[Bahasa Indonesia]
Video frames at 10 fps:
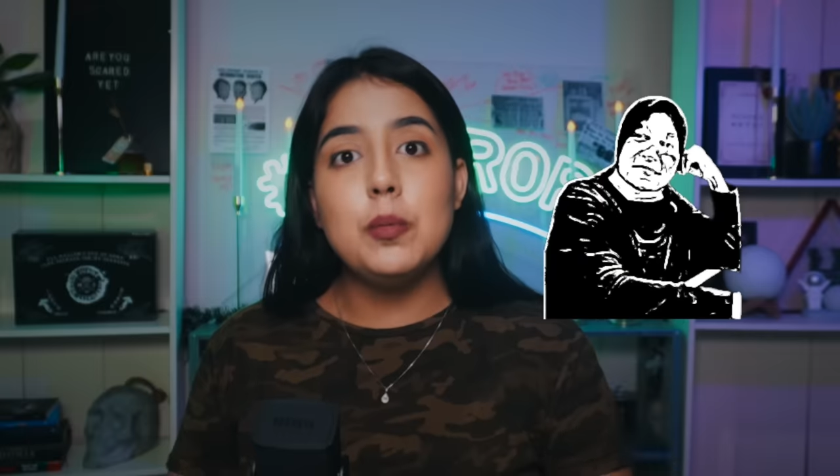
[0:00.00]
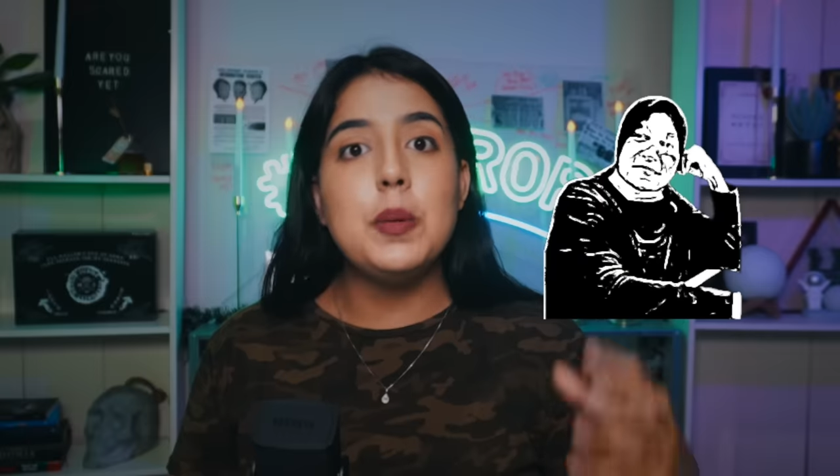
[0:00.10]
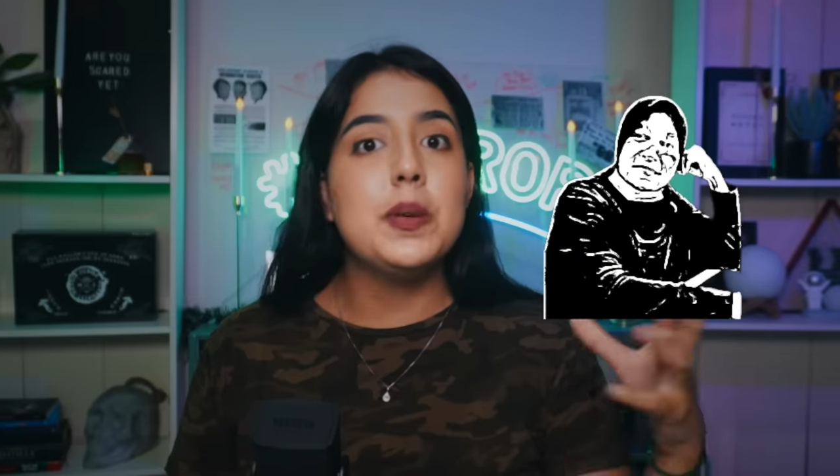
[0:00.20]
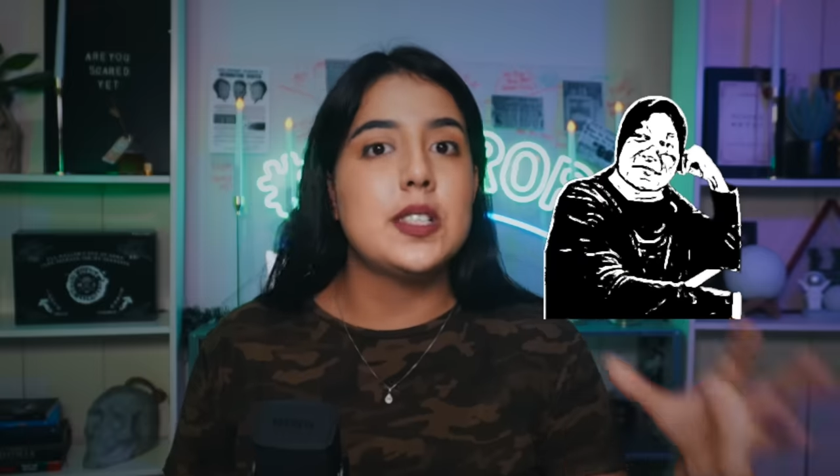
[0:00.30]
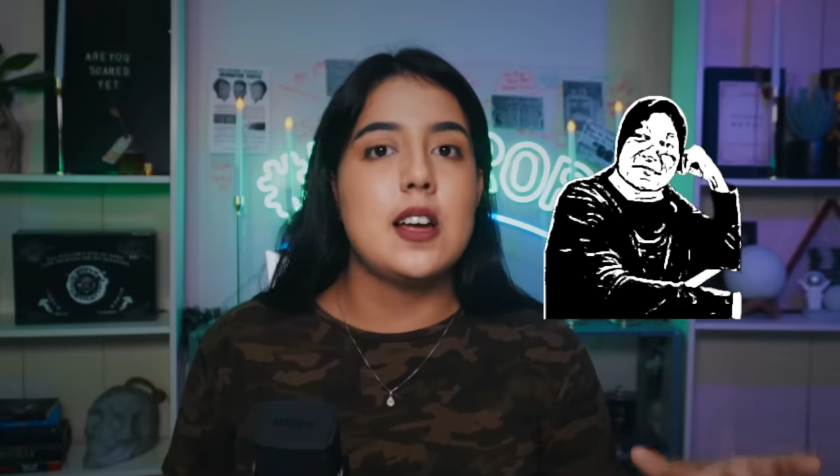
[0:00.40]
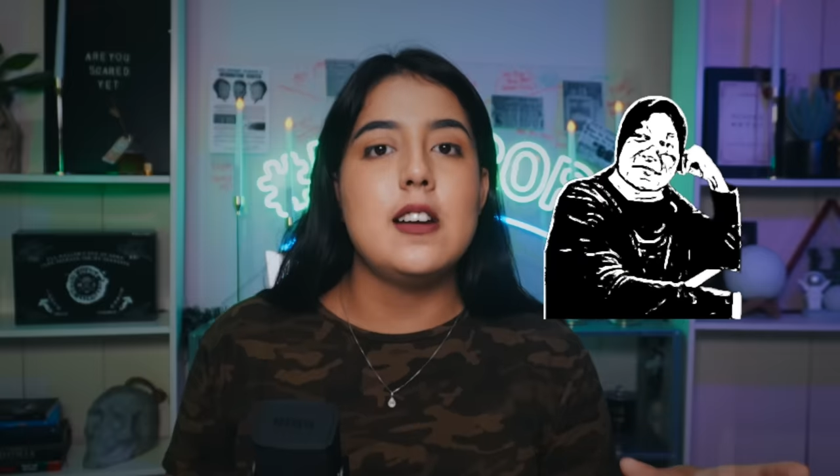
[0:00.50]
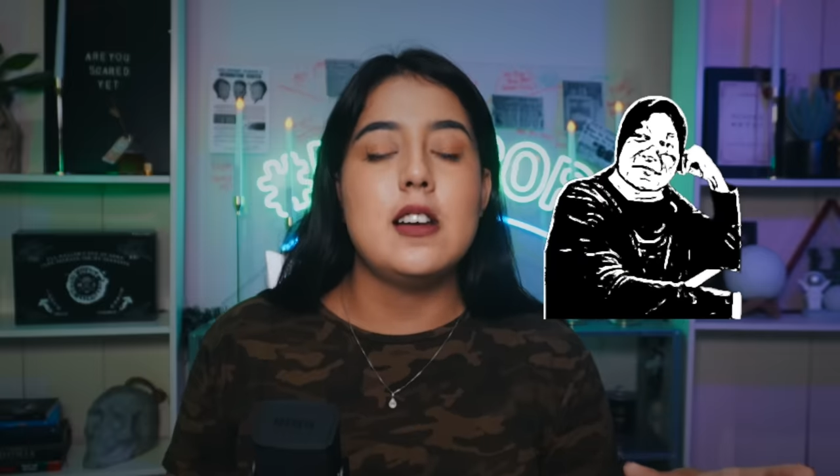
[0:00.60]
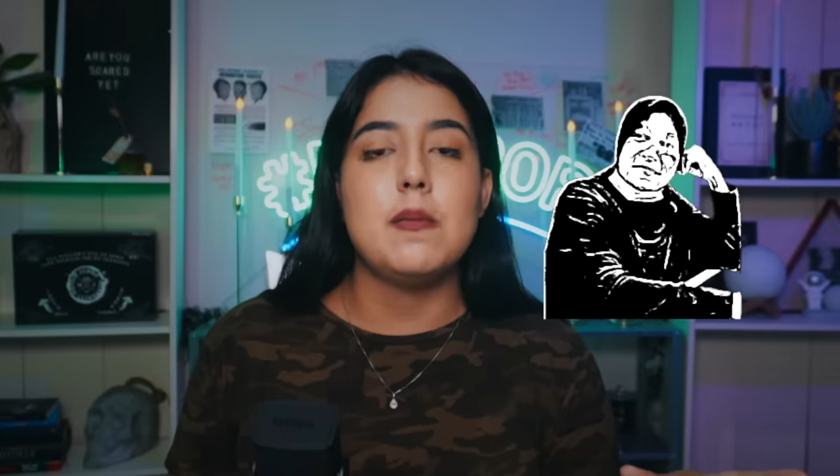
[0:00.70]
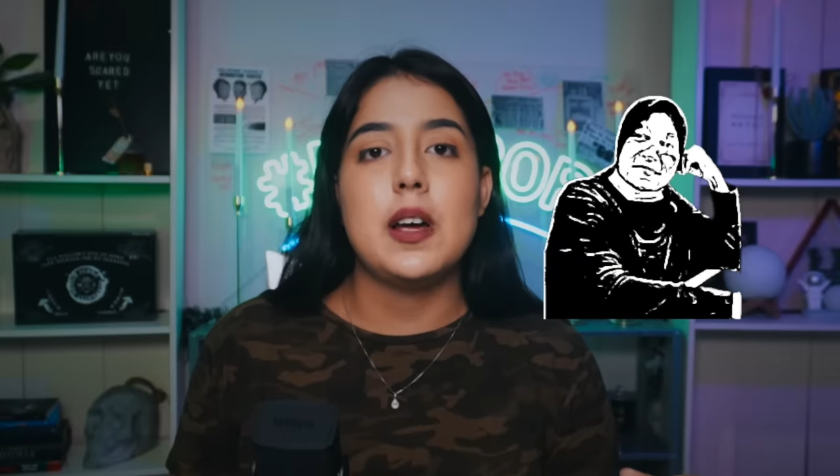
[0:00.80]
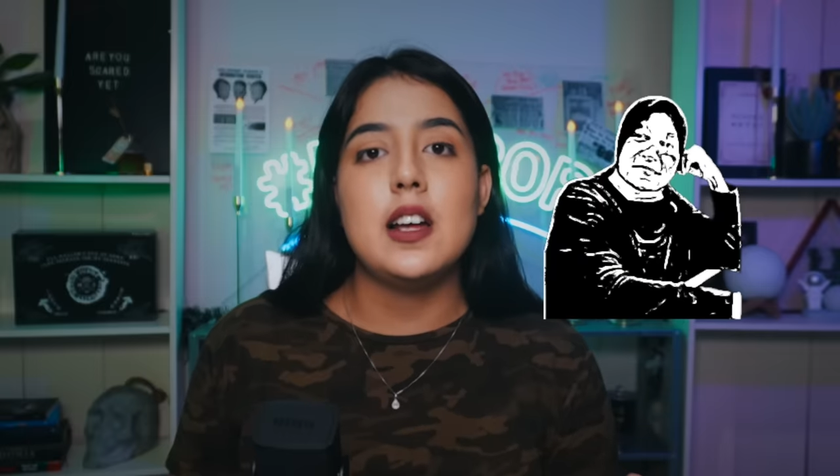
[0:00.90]
lebih besar
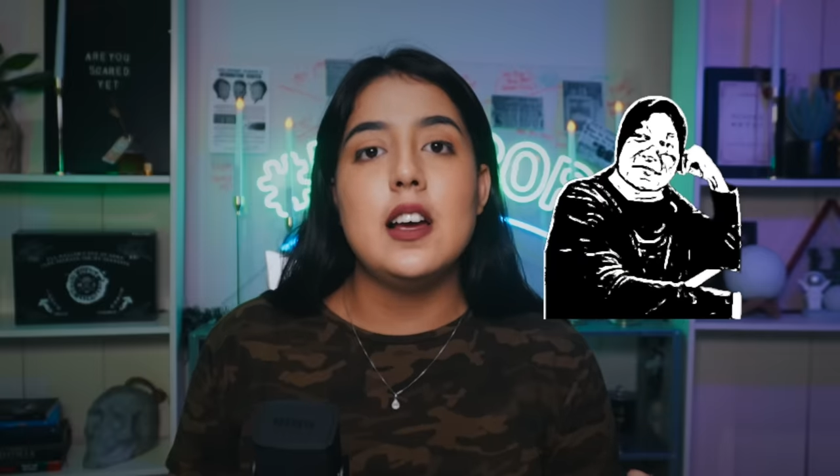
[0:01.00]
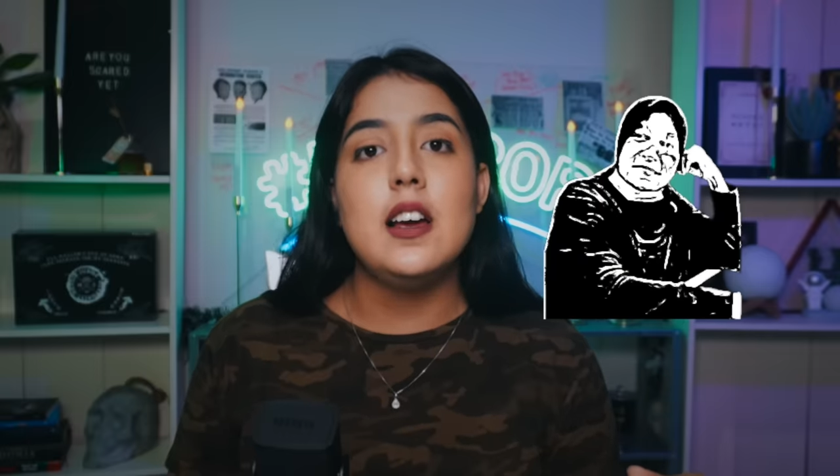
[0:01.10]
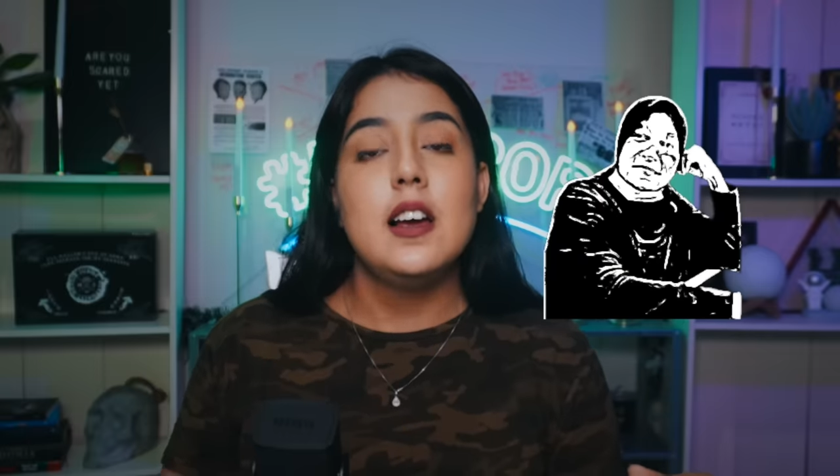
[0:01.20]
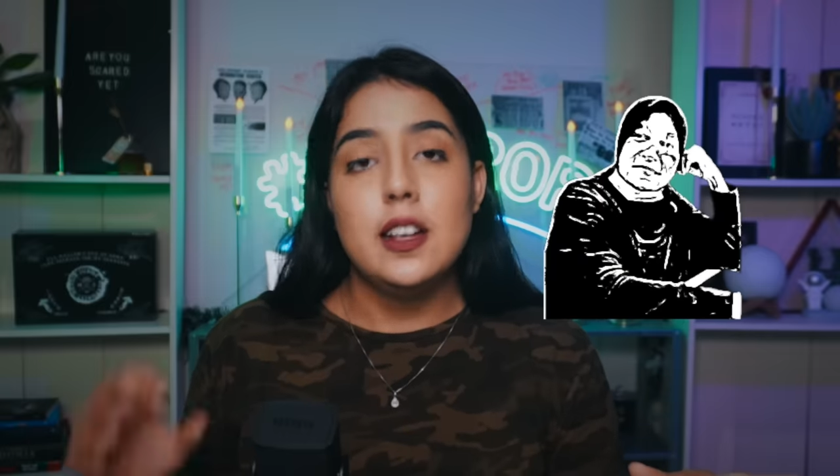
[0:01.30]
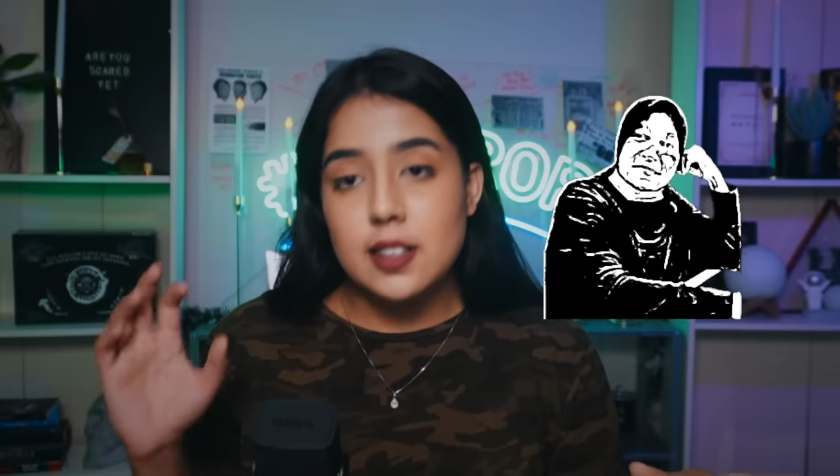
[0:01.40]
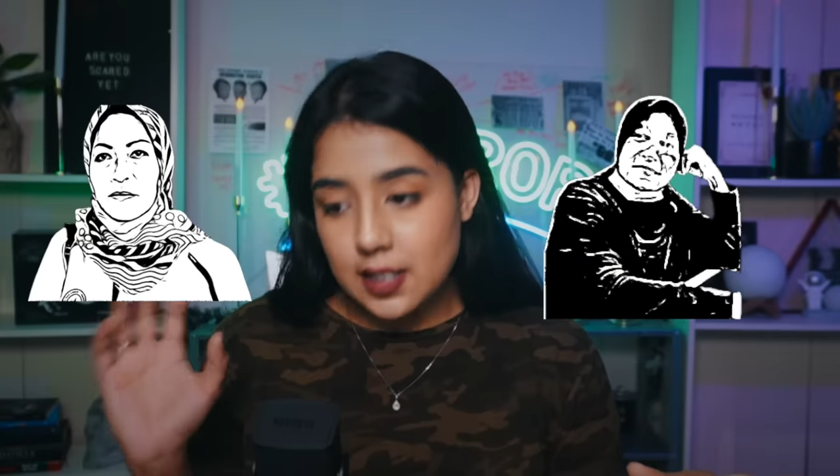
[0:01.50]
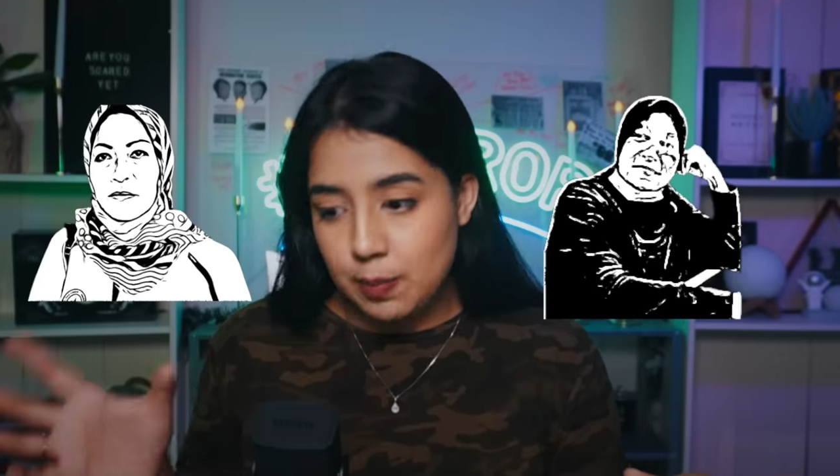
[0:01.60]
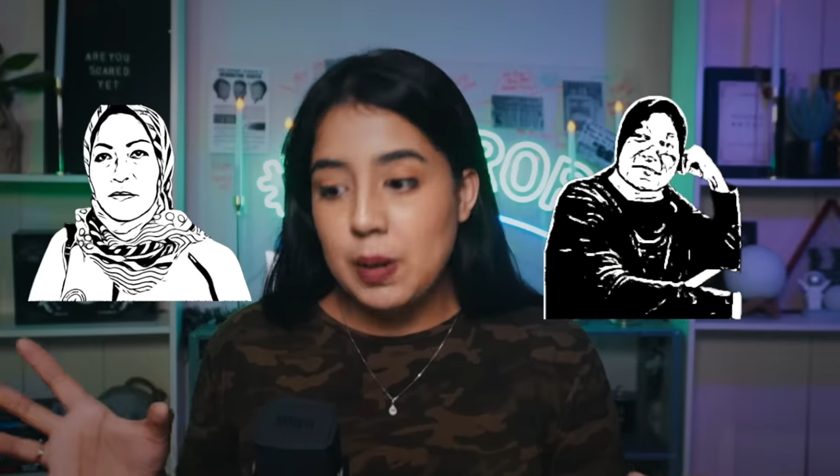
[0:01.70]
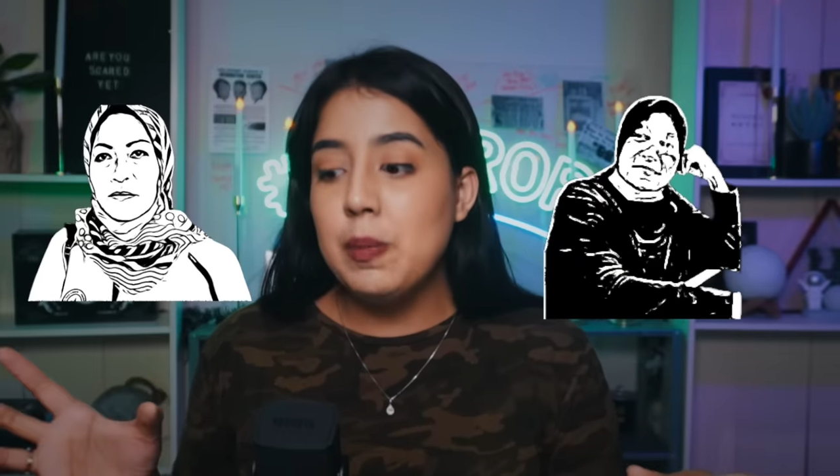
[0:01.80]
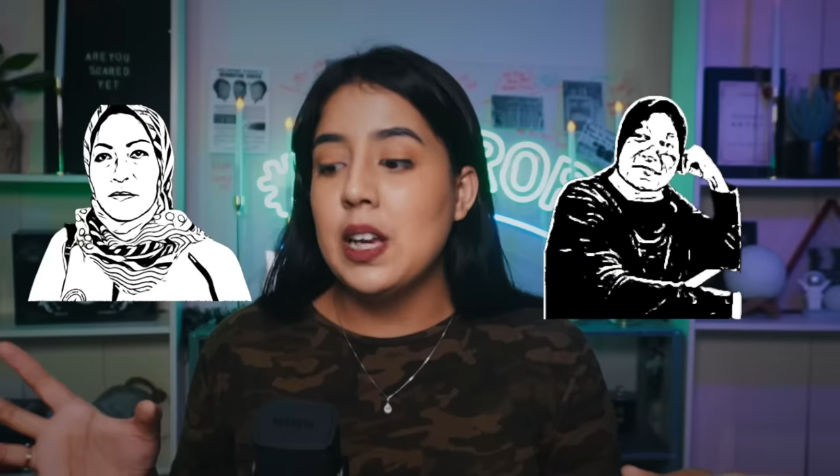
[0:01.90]
daripada si
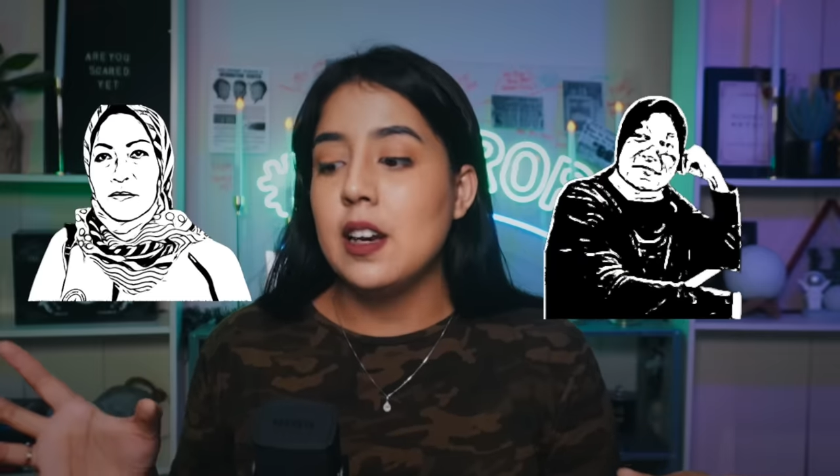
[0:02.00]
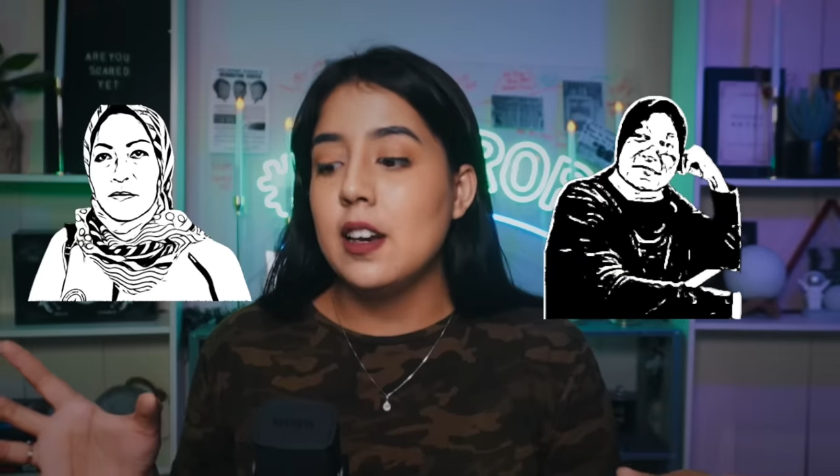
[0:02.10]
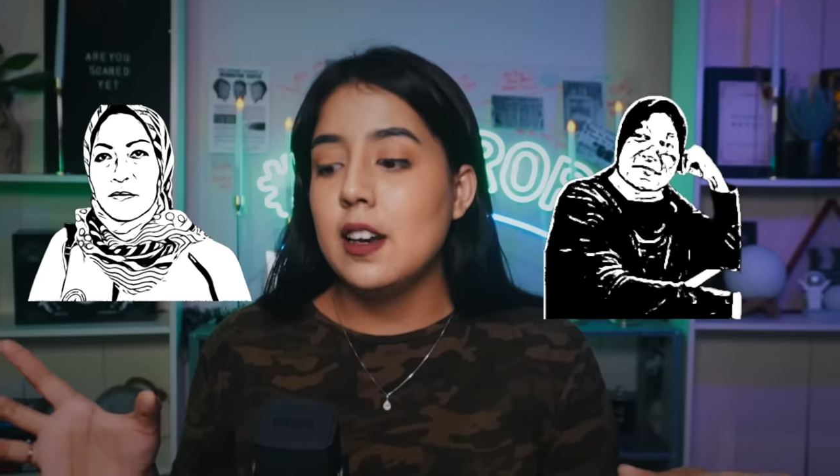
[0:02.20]
Mimin.